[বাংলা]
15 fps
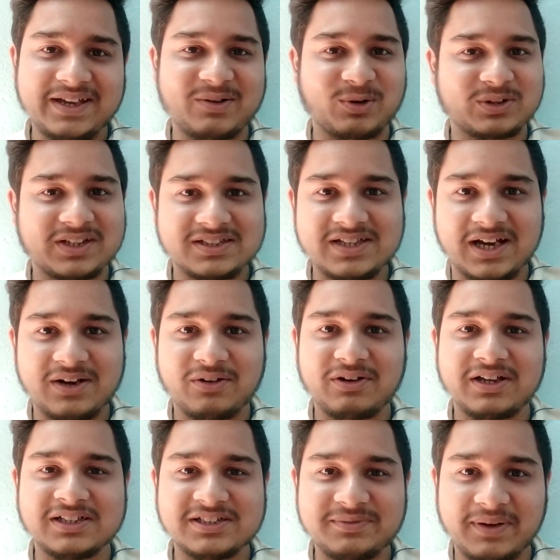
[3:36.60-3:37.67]
কী করতে চাইলো
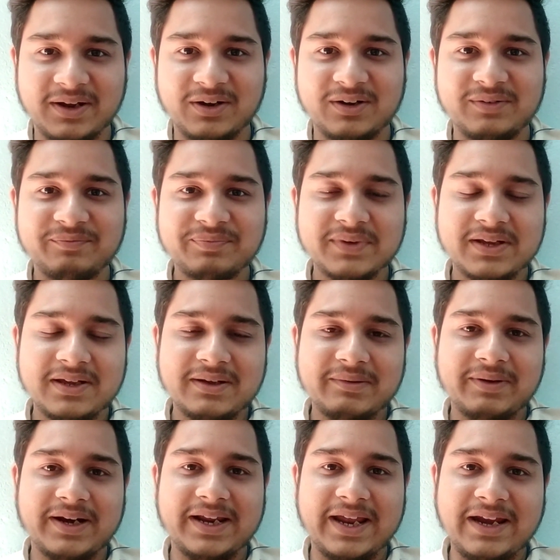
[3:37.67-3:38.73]
ইস্ট বেঙ্গল
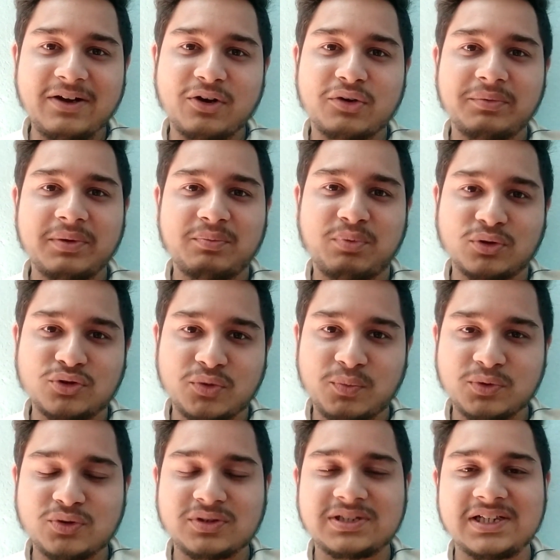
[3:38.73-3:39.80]
মানে রকমই প্রচুর
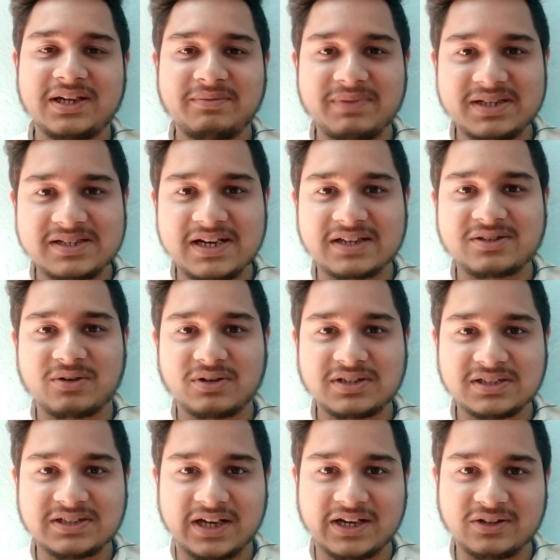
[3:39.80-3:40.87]
প্রচুর সিলি মিস্টেক্স
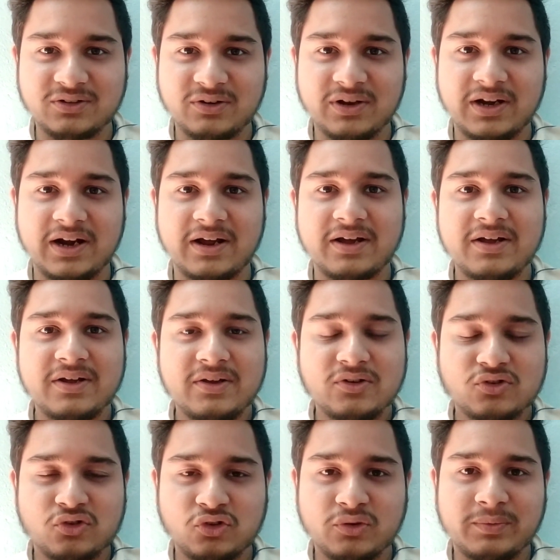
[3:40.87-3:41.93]
রয়েছে যা কিন্তু এরা
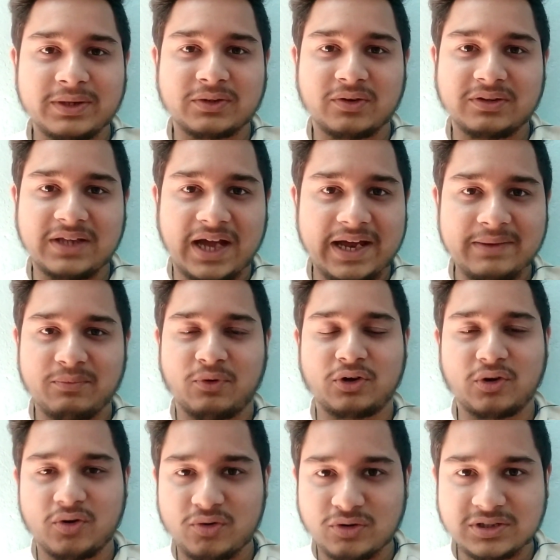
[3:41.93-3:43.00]
শুধুমাত্র দায়
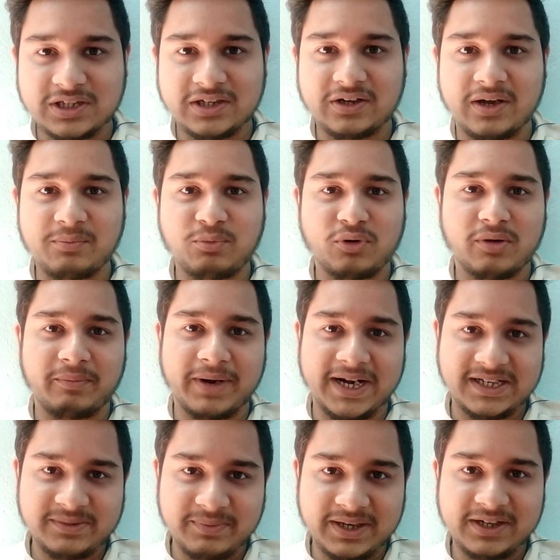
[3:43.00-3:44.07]
মোটেও করছেন না পুরো
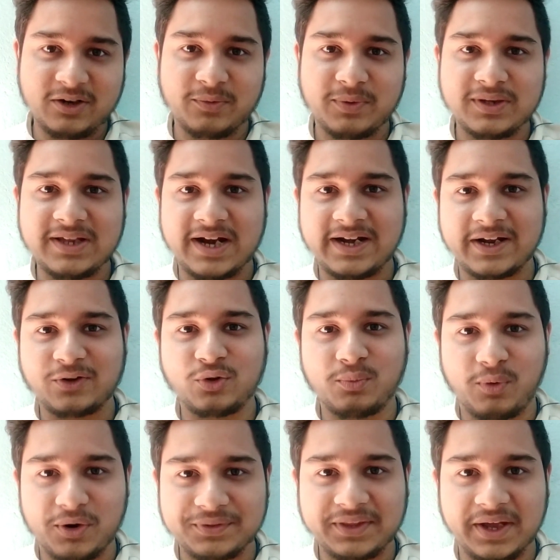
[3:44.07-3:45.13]
ম্যানেজমেন্টের উপরে দায়টা
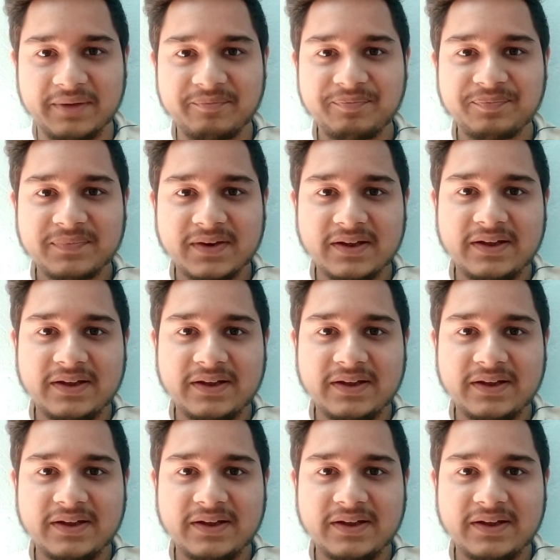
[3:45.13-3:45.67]
কিন্তু বর্তায়